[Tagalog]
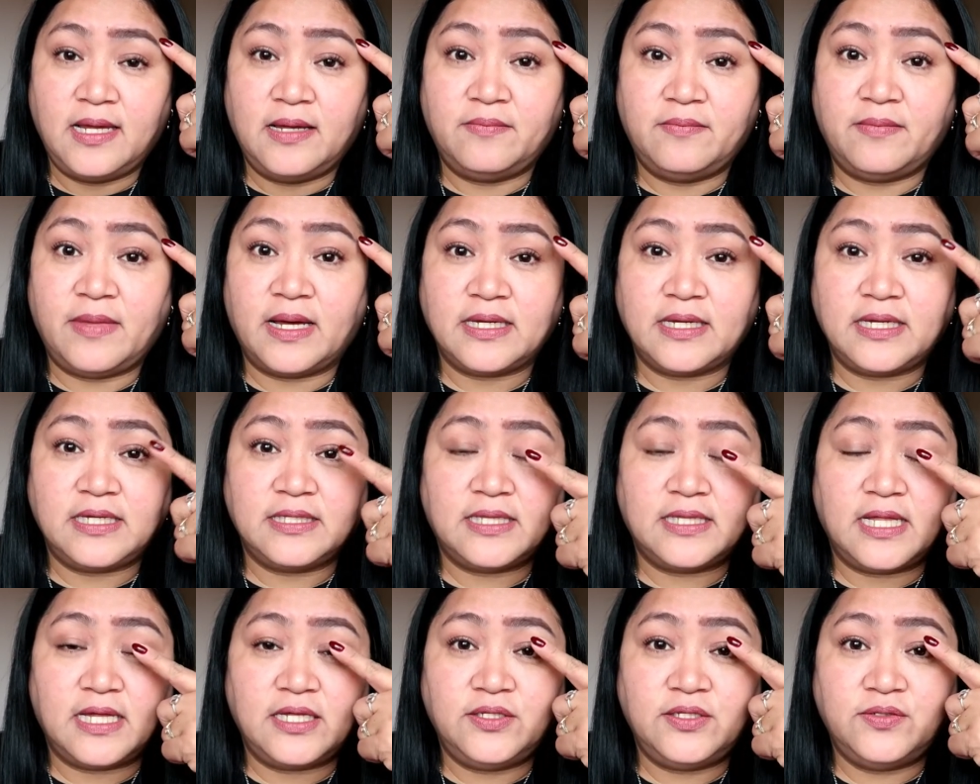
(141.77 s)

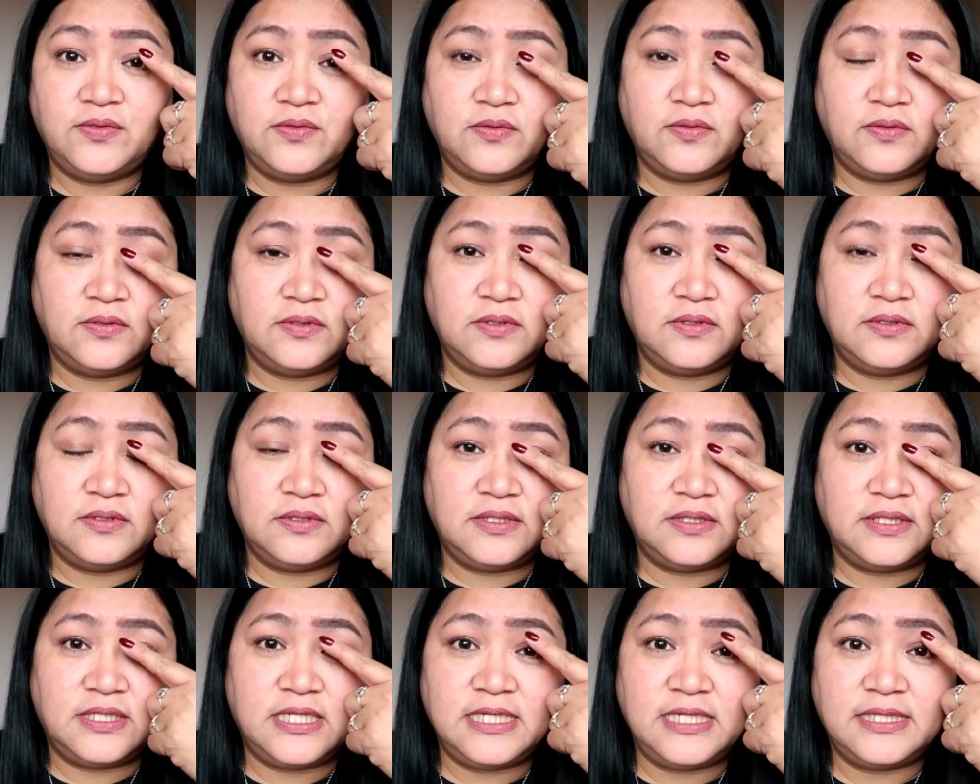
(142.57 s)
makita yung
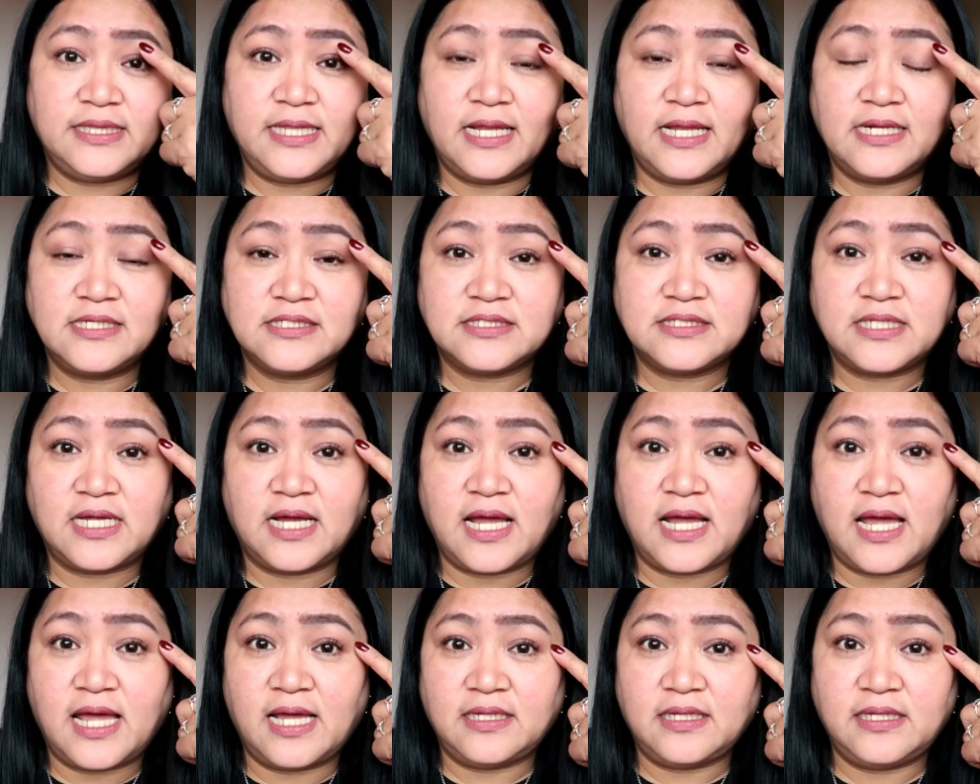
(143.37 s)
details ng
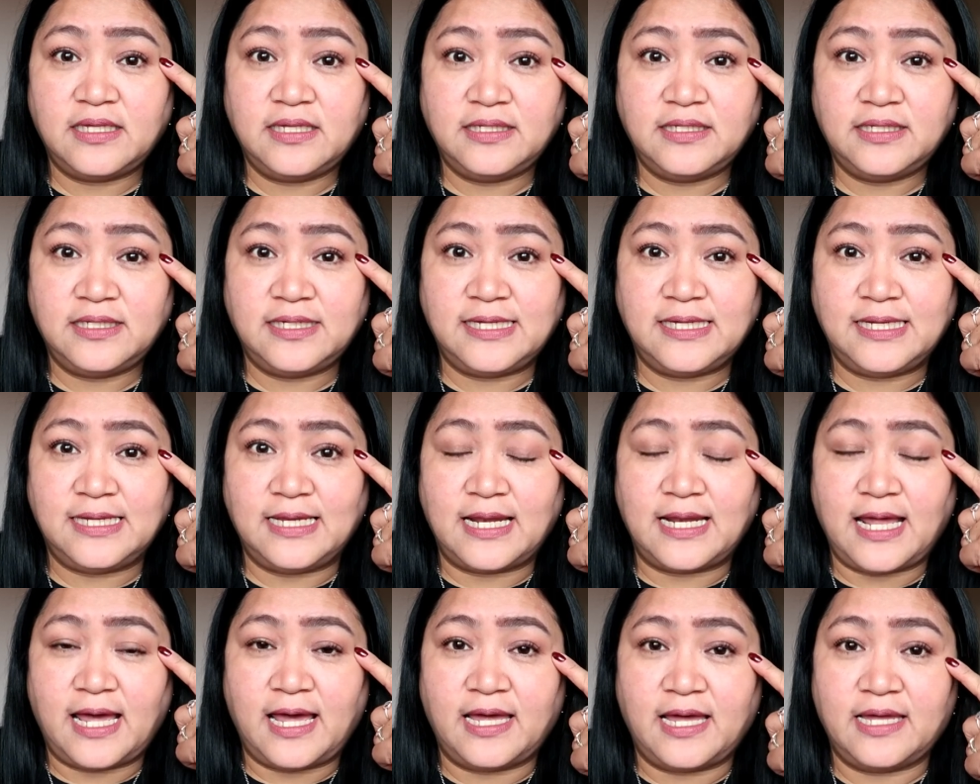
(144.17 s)
aking
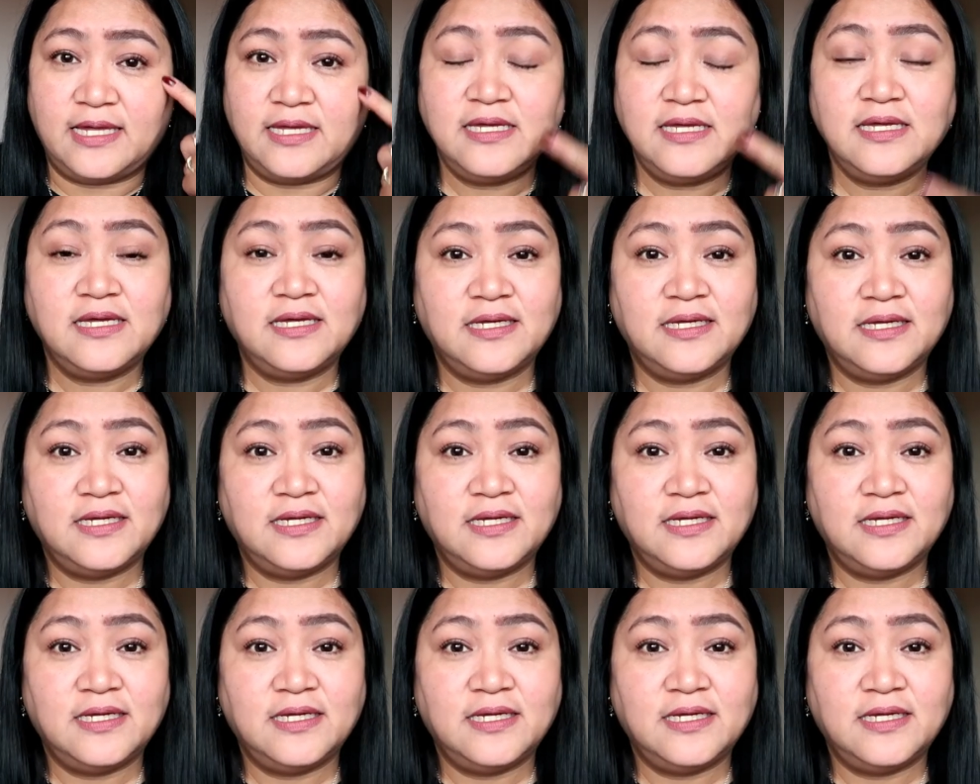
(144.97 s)
kilay.